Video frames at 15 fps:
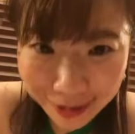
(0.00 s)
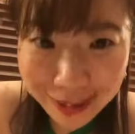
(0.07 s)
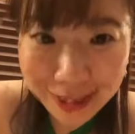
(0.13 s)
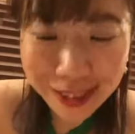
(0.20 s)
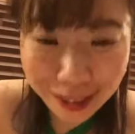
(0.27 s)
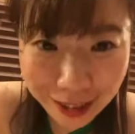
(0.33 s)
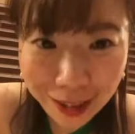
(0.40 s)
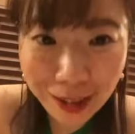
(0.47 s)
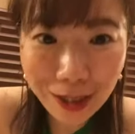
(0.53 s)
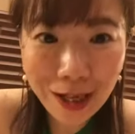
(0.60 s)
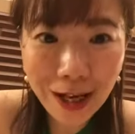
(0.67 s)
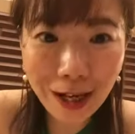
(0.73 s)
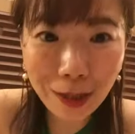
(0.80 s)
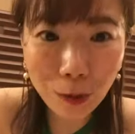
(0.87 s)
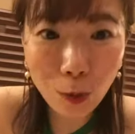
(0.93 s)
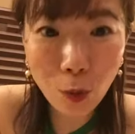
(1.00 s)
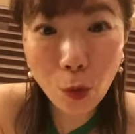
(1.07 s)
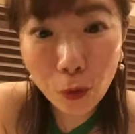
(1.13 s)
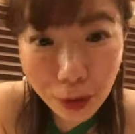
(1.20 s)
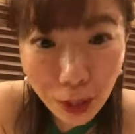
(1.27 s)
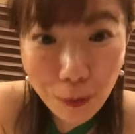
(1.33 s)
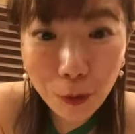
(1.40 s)
しあの
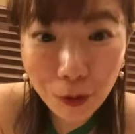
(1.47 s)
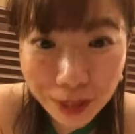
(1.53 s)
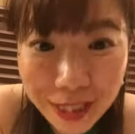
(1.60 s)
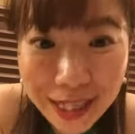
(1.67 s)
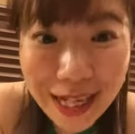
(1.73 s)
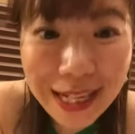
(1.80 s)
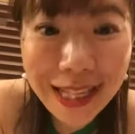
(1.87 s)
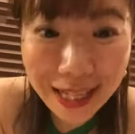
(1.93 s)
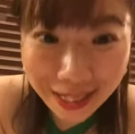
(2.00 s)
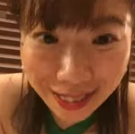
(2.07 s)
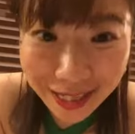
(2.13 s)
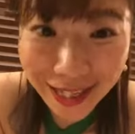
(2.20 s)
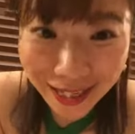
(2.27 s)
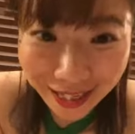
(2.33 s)
女も生きられないから